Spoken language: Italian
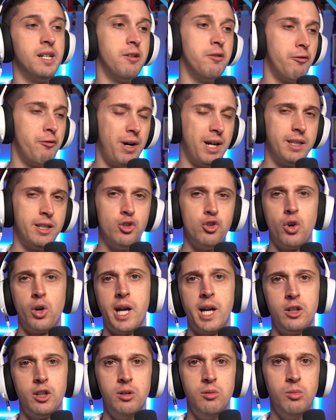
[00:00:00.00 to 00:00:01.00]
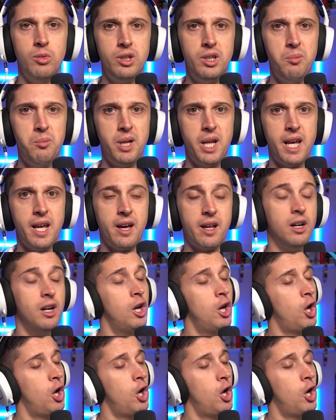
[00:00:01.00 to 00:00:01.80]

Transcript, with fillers: Infatti, giocando in multiplayer,